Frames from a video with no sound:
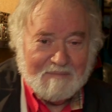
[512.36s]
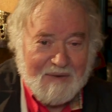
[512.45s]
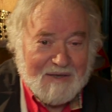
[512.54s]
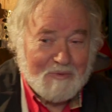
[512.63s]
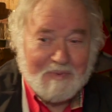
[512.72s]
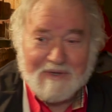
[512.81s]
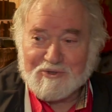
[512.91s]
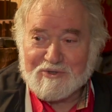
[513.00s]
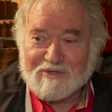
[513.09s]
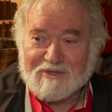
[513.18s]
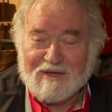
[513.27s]
Ma io
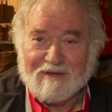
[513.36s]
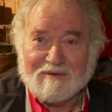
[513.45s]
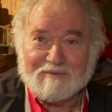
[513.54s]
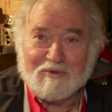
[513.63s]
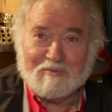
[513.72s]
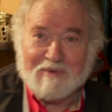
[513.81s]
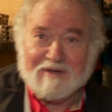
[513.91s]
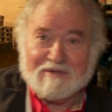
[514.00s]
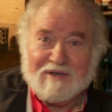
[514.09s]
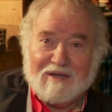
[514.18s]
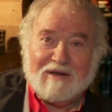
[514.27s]
penso sì, insomma,
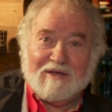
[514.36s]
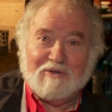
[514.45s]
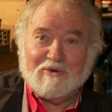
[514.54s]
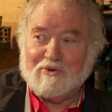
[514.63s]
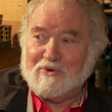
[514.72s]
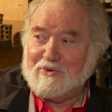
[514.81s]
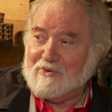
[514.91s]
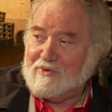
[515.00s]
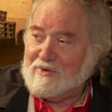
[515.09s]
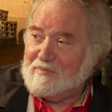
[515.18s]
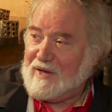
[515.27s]
sì, il
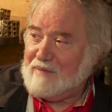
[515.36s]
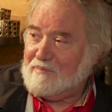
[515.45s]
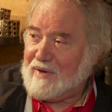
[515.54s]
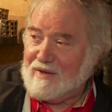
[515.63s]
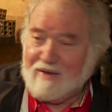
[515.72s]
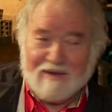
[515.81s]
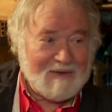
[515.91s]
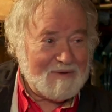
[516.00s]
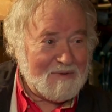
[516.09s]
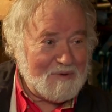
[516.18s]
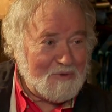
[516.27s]
legno beh,
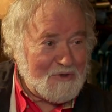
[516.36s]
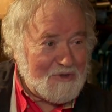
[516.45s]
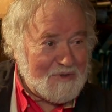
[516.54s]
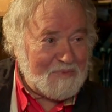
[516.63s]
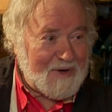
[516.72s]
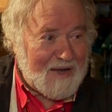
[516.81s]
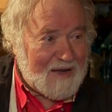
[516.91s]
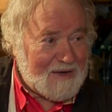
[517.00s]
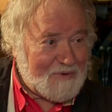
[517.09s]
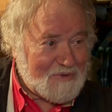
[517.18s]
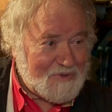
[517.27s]
è un modo di
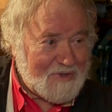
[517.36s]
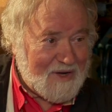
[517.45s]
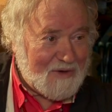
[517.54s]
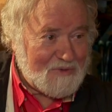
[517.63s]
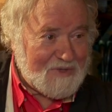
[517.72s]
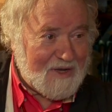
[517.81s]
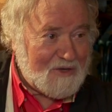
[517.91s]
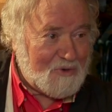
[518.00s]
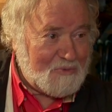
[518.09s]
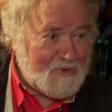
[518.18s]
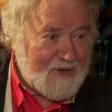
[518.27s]
parlare, questo, di raccontare, di
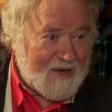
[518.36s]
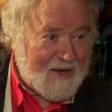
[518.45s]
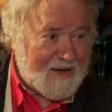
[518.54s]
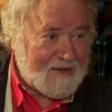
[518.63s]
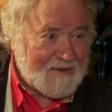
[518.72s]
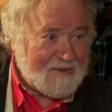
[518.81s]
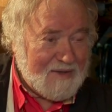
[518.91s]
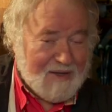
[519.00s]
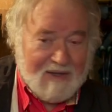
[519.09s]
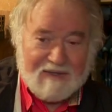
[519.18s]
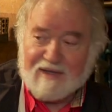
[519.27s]
comunicare.
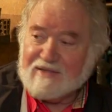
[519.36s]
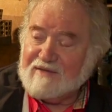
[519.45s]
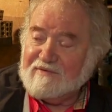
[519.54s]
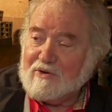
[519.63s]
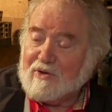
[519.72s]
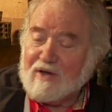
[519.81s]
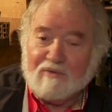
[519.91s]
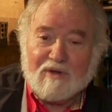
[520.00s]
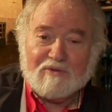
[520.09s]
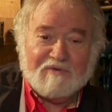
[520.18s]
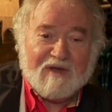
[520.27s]
Tant'è vero che
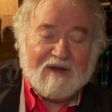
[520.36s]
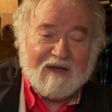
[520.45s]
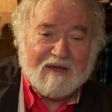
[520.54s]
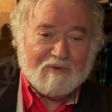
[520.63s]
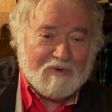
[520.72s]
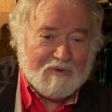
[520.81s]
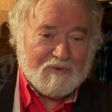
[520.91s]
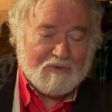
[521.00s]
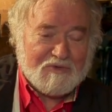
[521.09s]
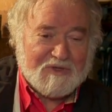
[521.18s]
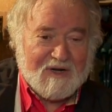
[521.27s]
quando viene anche uno,
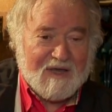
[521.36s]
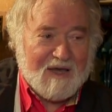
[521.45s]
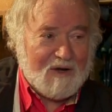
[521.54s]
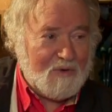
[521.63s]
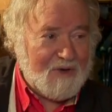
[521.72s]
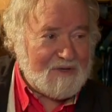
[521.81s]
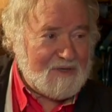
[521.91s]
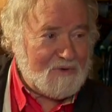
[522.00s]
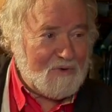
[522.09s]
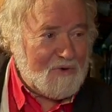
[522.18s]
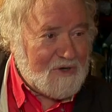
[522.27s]
uno straniero qua, cioè,
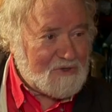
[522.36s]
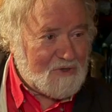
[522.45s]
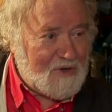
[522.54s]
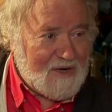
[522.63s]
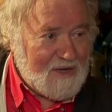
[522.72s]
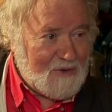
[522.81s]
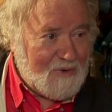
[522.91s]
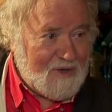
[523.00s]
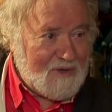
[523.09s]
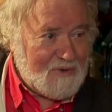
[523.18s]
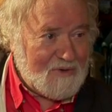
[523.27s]
non vuole che so la
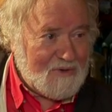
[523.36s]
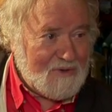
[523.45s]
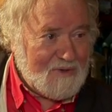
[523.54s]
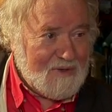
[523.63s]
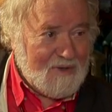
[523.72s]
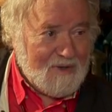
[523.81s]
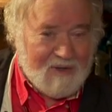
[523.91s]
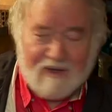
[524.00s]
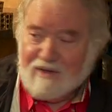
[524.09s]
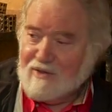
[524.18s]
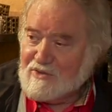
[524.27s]
lingua io, no?
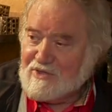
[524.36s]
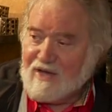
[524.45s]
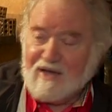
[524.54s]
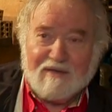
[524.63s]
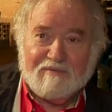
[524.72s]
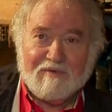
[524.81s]
Io già,